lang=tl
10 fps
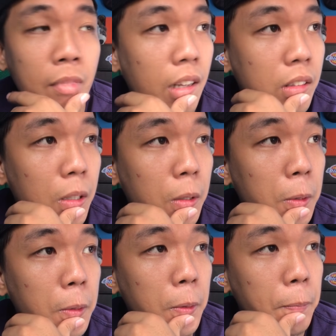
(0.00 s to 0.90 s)

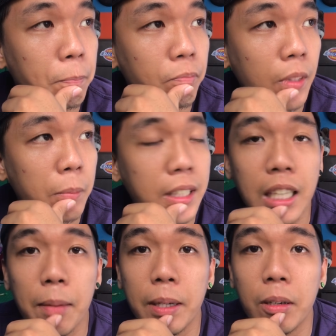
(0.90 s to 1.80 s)
So,
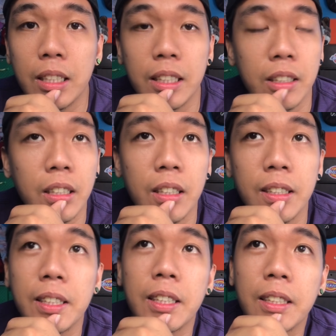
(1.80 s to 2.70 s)
masasabi ko lang sa'yo, no?
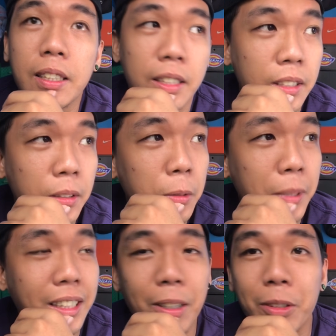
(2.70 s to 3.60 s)
So,
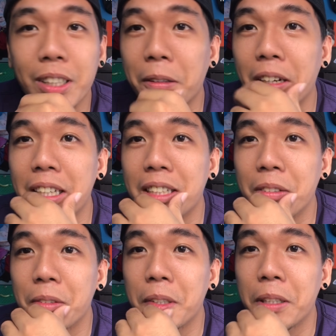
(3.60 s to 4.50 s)
magtago-tago ka na
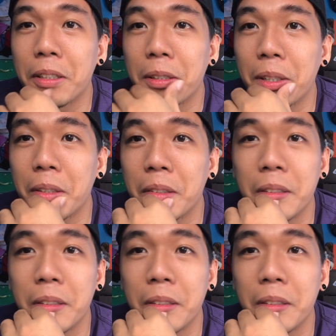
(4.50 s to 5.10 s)
siguro, no?